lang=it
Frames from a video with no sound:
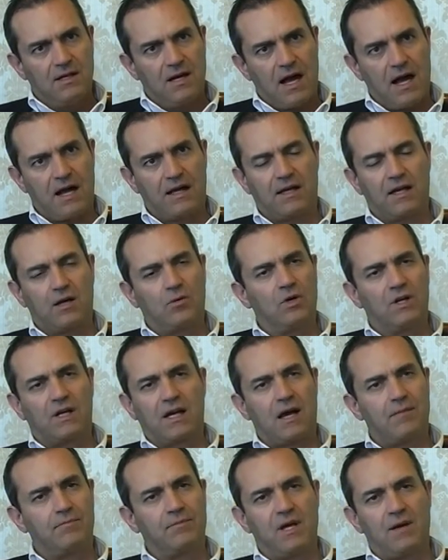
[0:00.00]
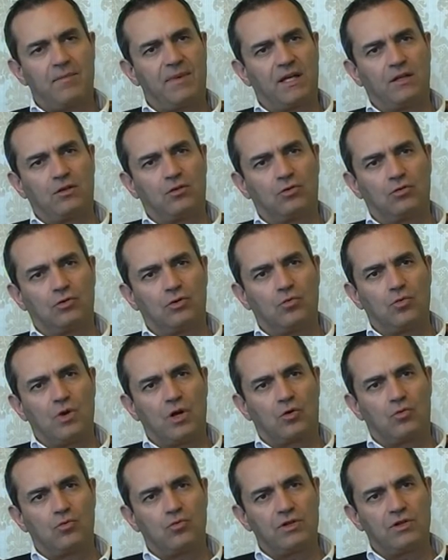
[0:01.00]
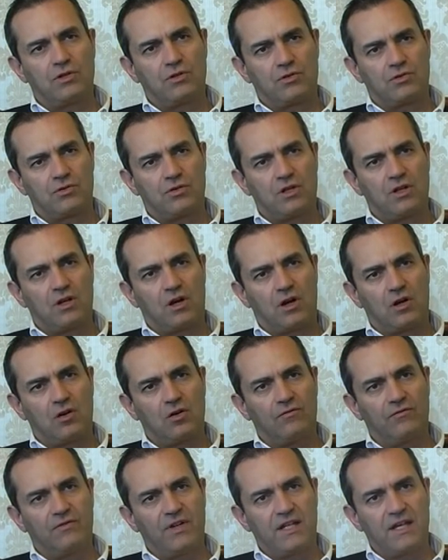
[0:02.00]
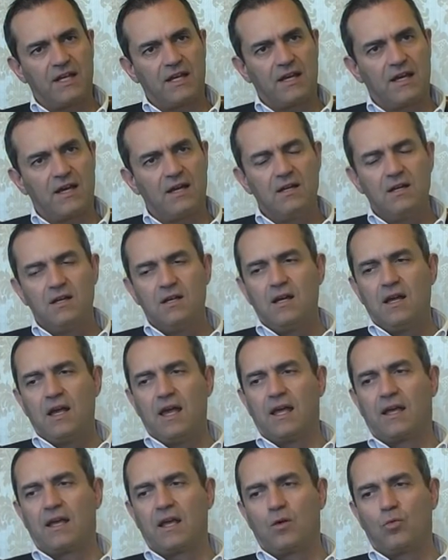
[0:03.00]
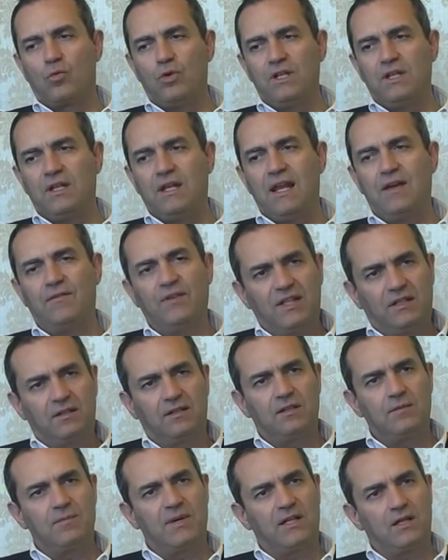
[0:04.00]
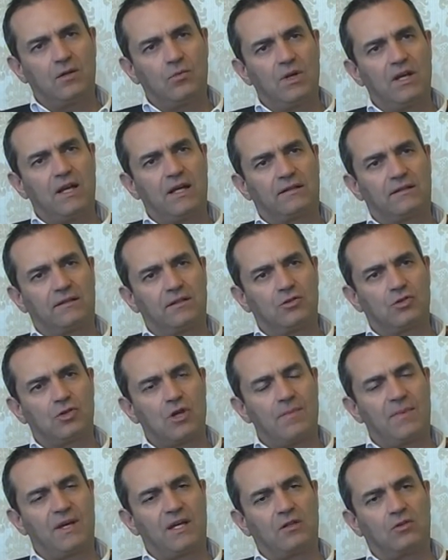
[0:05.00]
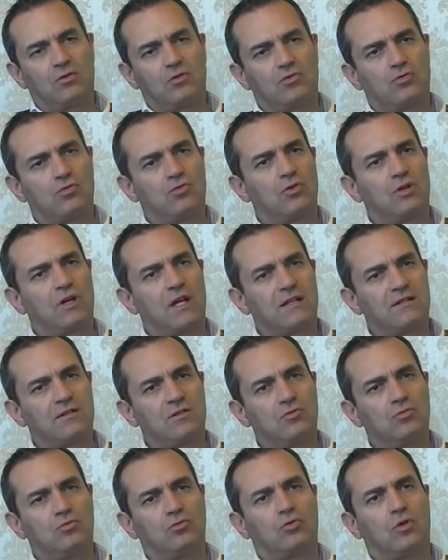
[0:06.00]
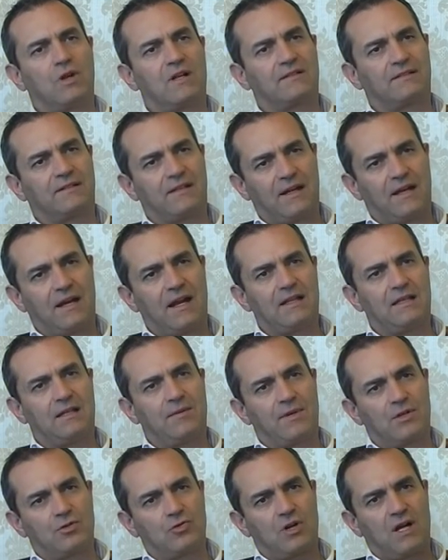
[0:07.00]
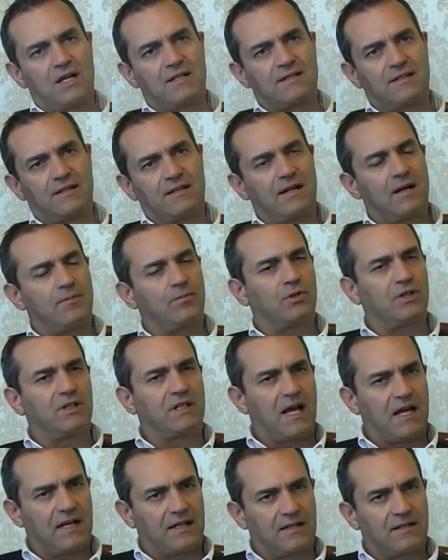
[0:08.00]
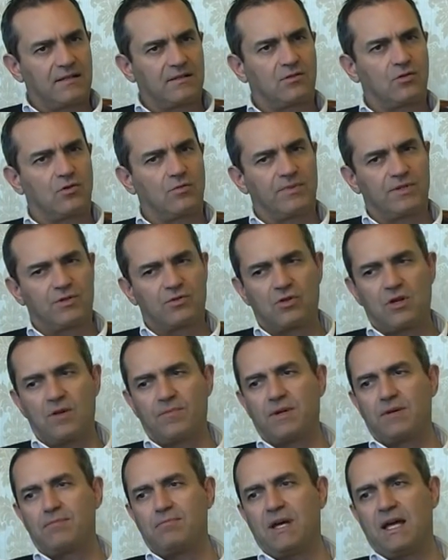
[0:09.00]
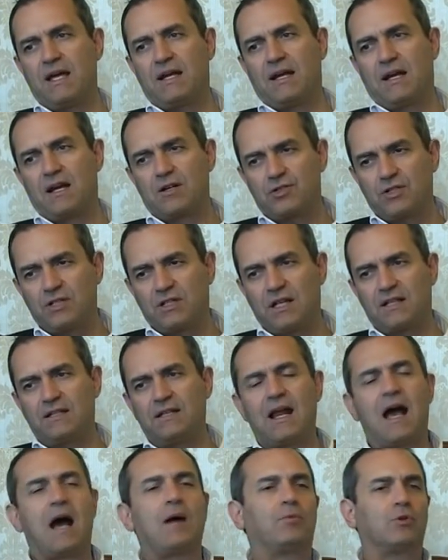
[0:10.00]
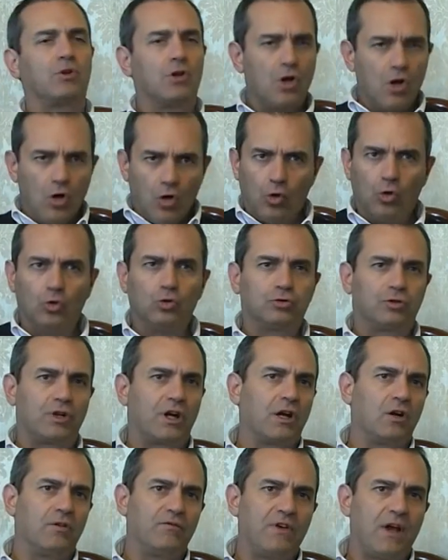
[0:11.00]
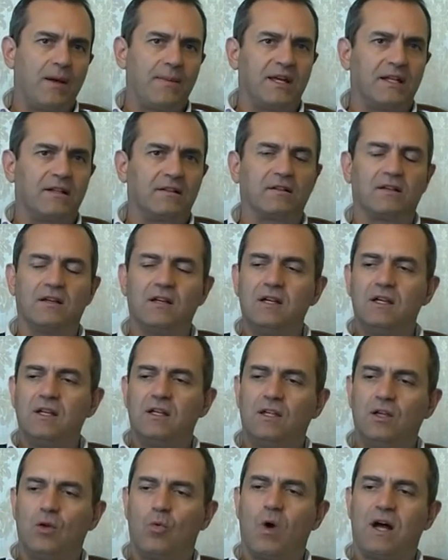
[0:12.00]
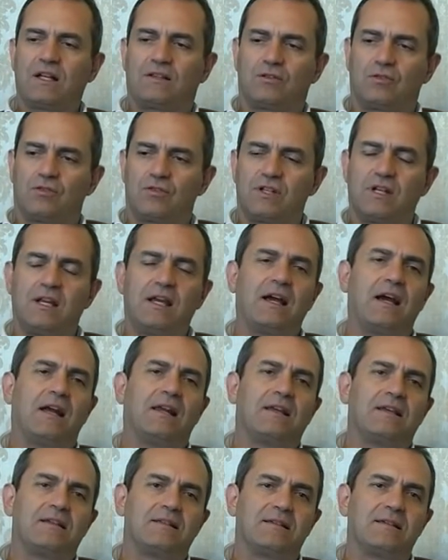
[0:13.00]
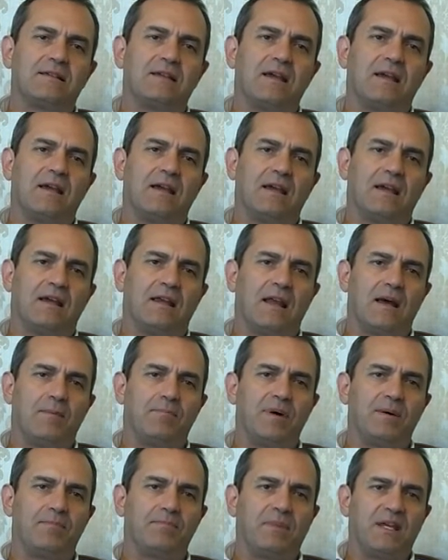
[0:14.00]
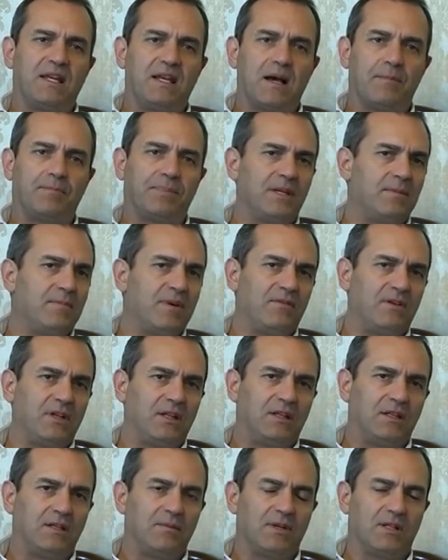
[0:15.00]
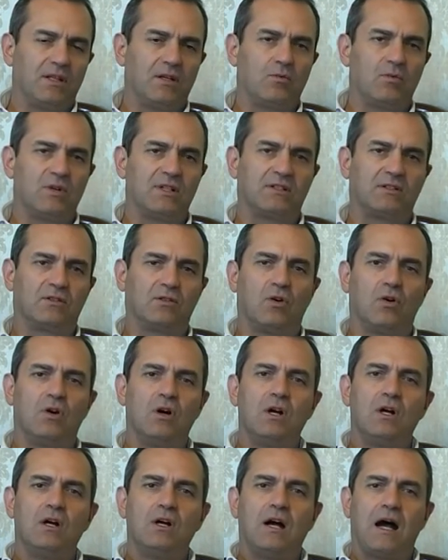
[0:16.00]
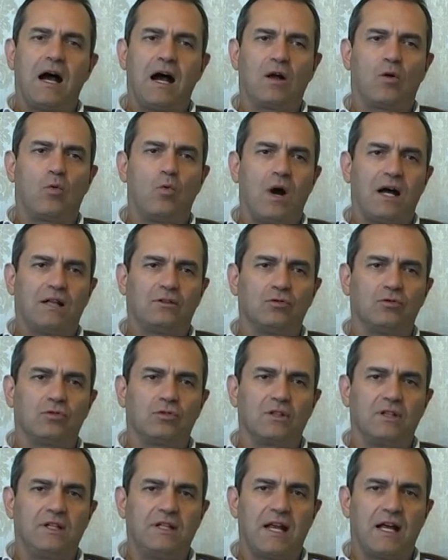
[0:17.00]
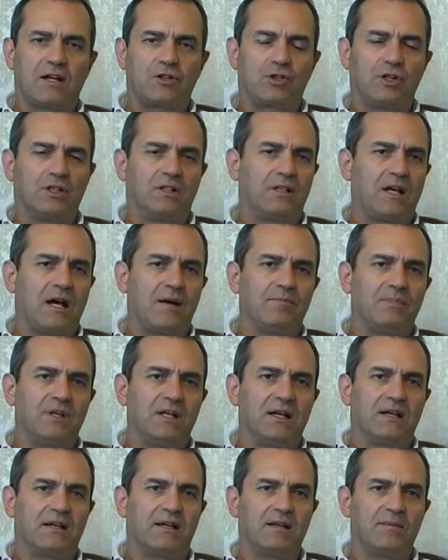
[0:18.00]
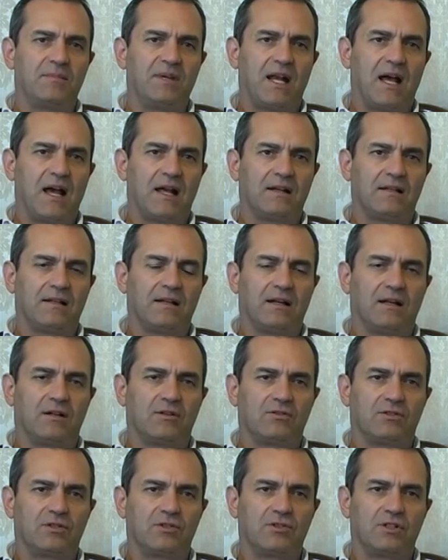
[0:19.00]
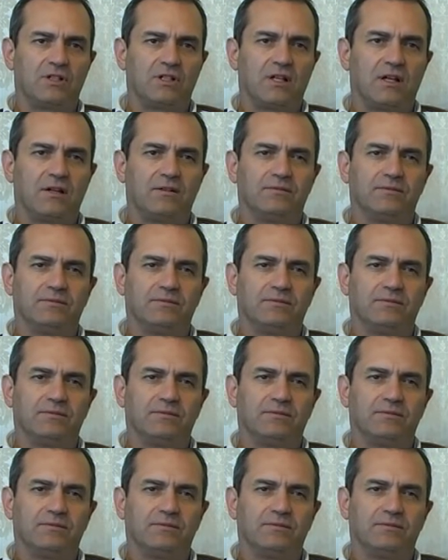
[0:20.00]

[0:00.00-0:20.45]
anche quel cambiamento di cui alcuni si ostinano a non vedere e che quindi le vittime di quell'atteggiamento sono innanzitutto la stragrande maggioranza dei napoletani che sono persone per bene, la città di Napoli, oltre che ovviamente i quattro senegalesi e la bambina, prime vittime di questo agguato inaccettabile e criminale nella nostra città.